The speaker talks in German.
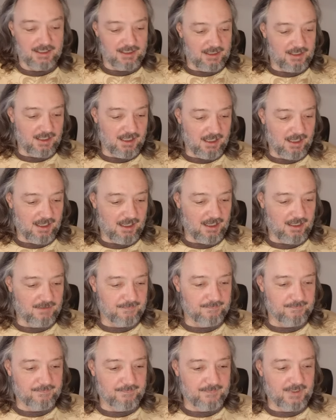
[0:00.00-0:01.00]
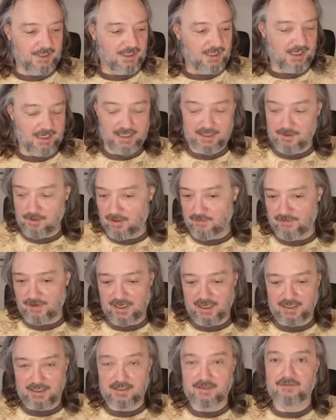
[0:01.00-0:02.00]
Ja, ich lese euch
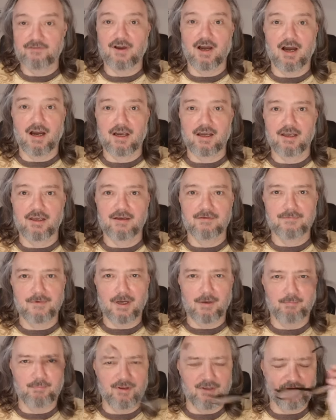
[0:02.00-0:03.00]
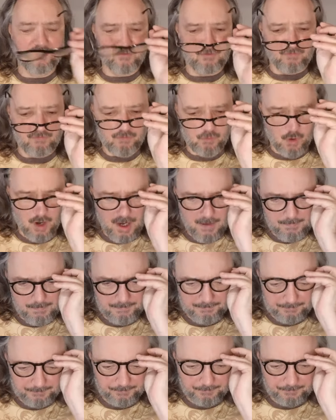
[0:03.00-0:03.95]
vielleicht die Frage am besten vor.